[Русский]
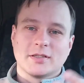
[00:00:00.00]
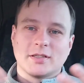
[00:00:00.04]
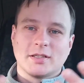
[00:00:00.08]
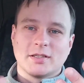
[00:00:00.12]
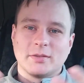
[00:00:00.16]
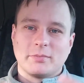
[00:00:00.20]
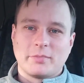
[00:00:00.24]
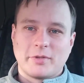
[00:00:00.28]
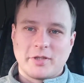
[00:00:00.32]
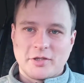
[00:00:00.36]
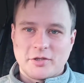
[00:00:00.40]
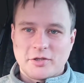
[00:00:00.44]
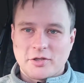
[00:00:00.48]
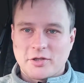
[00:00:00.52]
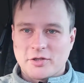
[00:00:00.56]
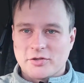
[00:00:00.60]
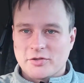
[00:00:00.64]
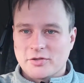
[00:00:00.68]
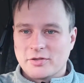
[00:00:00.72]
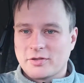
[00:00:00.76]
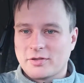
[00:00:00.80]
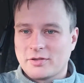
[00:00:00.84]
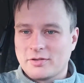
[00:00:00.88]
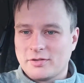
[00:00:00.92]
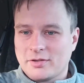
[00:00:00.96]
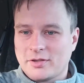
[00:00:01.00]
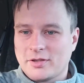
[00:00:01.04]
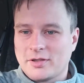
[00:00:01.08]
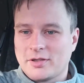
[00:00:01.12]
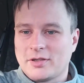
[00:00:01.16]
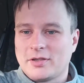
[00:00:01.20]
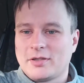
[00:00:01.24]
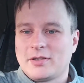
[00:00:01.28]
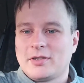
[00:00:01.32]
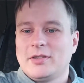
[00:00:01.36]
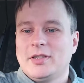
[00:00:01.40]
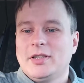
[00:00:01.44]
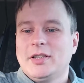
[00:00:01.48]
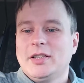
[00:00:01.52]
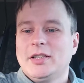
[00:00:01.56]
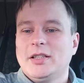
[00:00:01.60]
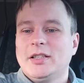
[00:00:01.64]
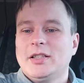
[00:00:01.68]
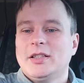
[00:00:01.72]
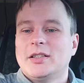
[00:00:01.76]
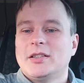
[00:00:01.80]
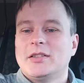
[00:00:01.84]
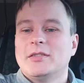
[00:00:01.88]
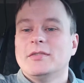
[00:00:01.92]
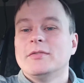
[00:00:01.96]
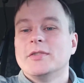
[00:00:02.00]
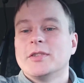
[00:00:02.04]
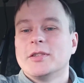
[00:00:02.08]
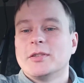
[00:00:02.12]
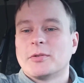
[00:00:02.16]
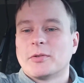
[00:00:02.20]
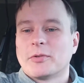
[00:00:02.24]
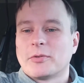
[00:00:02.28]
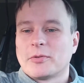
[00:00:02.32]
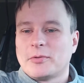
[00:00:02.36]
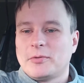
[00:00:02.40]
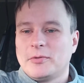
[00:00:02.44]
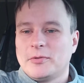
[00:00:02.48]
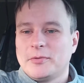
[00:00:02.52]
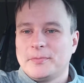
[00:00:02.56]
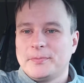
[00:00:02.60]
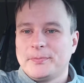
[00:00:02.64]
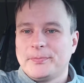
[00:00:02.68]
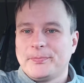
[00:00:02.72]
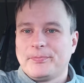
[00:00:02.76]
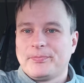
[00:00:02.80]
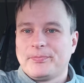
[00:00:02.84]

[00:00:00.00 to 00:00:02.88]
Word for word: когда ты приезжаешь на, на выгрузку.